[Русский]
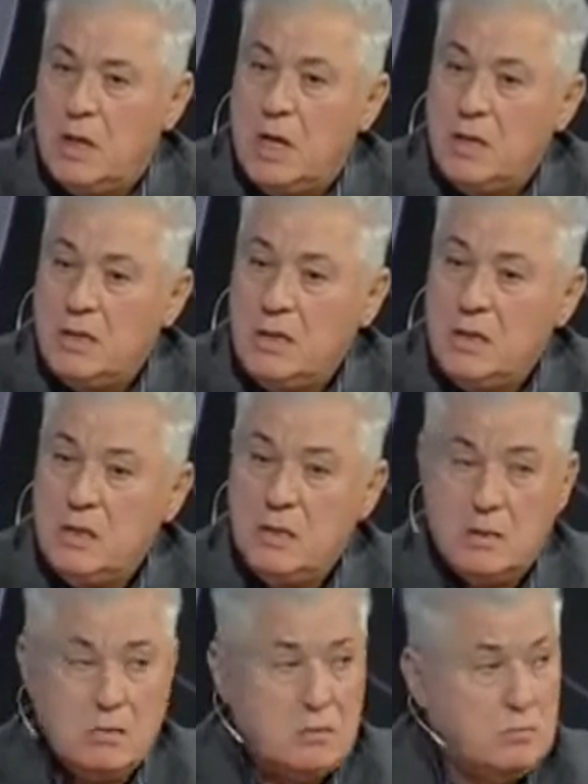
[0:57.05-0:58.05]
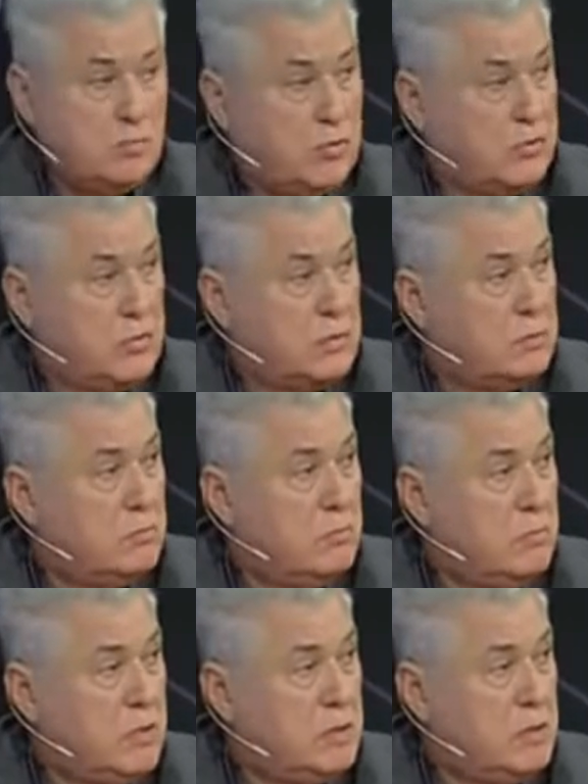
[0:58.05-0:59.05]
они, пользуясь
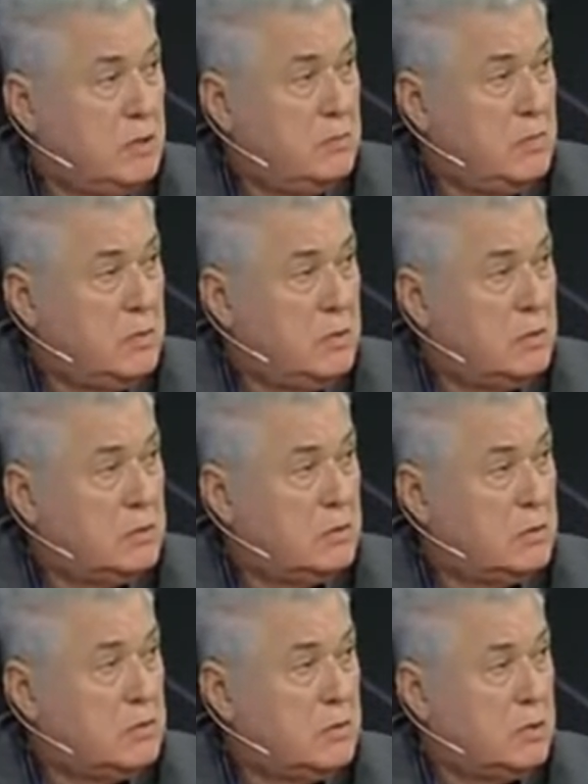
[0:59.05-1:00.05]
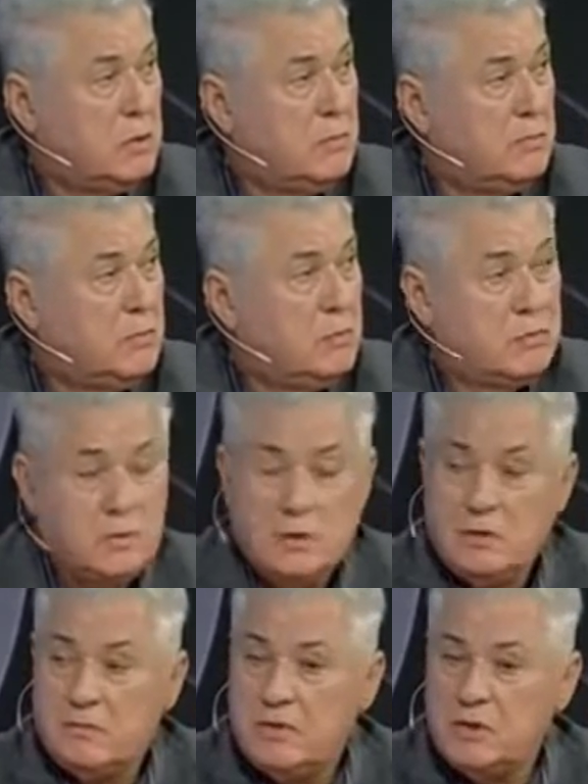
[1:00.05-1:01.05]
медийными источниками, в том
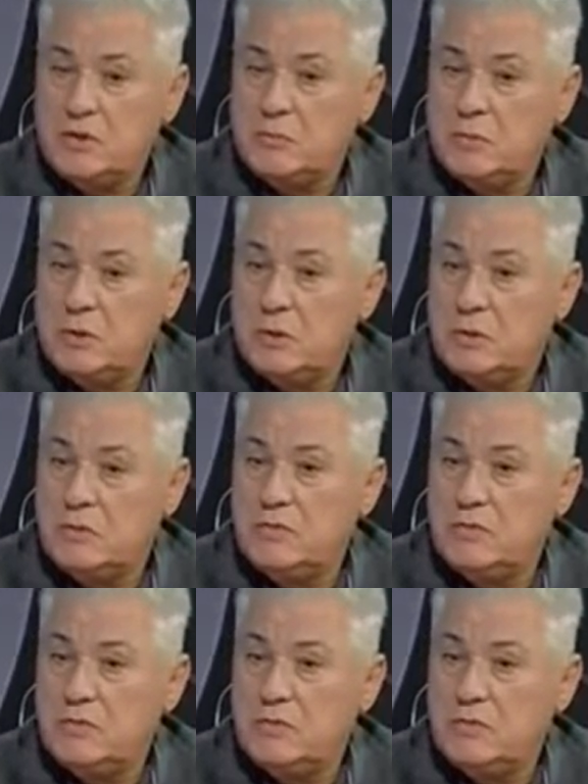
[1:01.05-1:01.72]
числе и вашими,